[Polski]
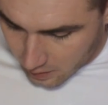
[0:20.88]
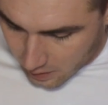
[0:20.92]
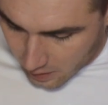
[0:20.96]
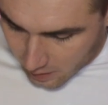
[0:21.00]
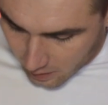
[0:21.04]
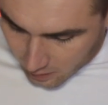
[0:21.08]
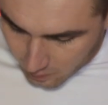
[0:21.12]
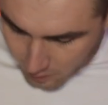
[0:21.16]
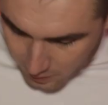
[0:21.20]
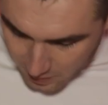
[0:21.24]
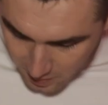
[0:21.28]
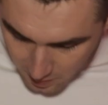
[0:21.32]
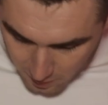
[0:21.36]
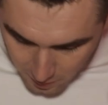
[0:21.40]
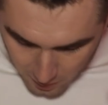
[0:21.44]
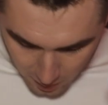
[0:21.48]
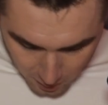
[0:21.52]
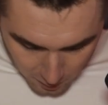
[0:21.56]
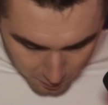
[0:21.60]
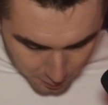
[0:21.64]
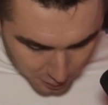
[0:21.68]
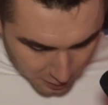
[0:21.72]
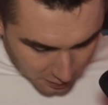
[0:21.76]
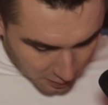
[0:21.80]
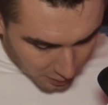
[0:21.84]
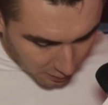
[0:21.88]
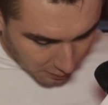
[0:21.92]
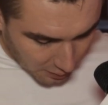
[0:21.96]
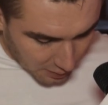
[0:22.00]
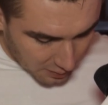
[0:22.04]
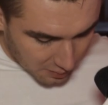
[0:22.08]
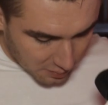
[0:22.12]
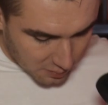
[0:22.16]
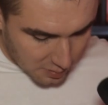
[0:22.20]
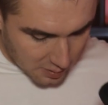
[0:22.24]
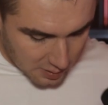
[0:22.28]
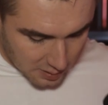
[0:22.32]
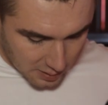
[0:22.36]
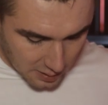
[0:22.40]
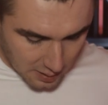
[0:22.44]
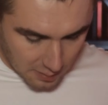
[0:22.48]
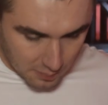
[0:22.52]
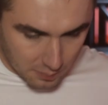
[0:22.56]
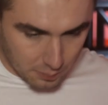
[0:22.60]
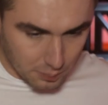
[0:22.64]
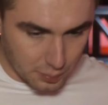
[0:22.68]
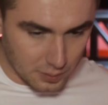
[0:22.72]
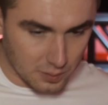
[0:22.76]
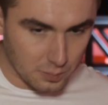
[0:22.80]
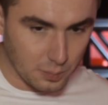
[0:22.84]
tak, będziemy kompletować wszystkie
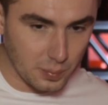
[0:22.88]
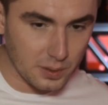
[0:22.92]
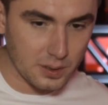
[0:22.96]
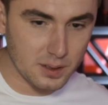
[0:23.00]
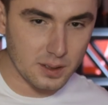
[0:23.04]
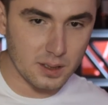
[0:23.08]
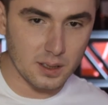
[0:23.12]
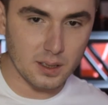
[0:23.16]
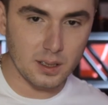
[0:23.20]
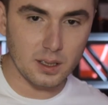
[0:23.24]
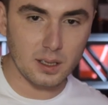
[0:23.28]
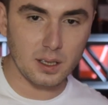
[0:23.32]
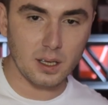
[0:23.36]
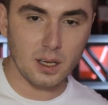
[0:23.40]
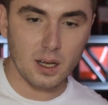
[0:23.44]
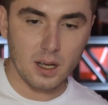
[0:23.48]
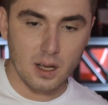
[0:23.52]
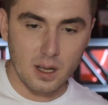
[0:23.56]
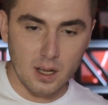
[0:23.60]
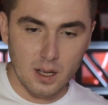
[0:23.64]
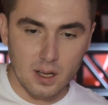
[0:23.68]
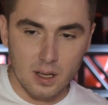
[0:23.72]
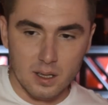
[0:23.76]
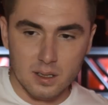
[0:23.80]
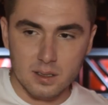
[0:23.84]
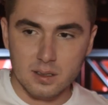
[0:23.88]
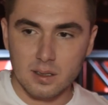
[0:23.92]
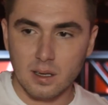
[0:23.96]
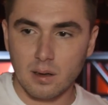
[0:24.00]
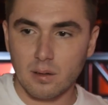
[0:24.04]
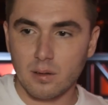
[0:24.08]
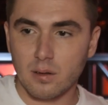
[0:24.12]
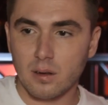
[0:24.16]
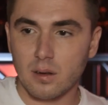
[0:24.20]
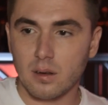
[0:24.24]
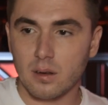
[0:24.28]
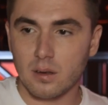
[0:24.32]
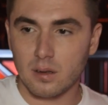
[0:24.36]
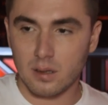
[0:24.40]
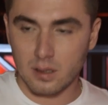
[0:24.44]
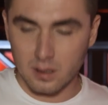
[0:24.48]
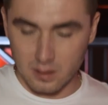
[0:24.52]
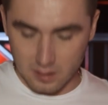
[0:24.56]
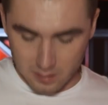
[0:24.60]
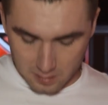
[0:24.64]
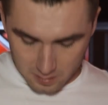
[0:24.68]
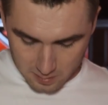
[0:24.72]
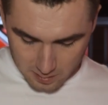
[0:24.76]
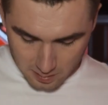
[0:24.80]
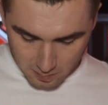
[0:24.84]
podpisy i cały,
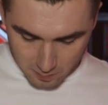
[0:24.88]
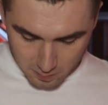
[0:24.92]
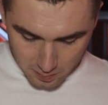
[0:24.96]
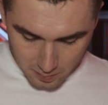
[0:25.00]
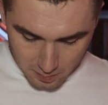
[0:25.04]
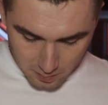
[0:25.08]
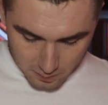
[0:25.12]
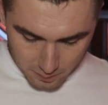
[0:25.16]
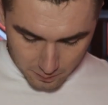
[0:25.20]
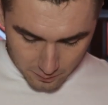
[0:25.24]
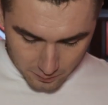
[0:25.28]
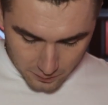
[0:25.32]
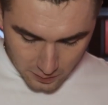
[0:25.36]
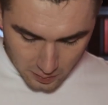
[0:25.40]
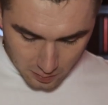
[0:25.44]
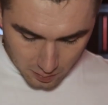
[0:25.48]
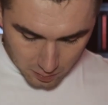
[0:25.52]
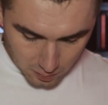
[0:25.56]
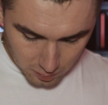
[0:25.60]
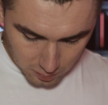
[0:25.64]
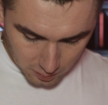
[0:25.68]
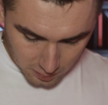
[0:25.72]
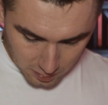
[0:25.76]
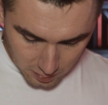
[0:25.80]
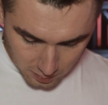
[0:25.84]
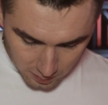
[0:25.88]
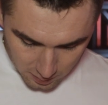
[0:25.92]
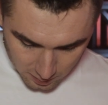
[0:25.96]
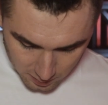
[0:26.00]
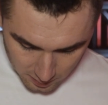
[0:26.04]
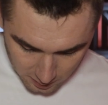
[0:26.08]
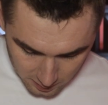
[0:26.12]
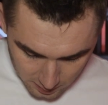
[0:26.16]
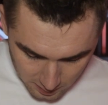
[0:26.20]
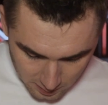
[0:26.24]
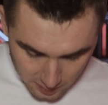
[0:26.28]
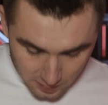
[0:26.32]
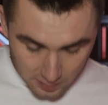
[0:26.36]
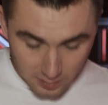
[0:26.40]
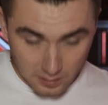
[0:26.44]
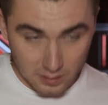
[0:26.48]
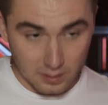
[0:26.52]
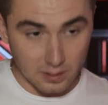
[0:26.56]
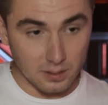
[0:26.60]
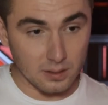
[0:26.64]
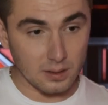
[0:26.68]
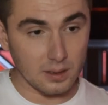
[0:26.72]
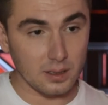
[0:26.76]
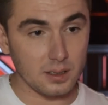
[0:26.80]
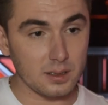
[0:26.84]
cały dochód
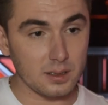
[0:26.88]
z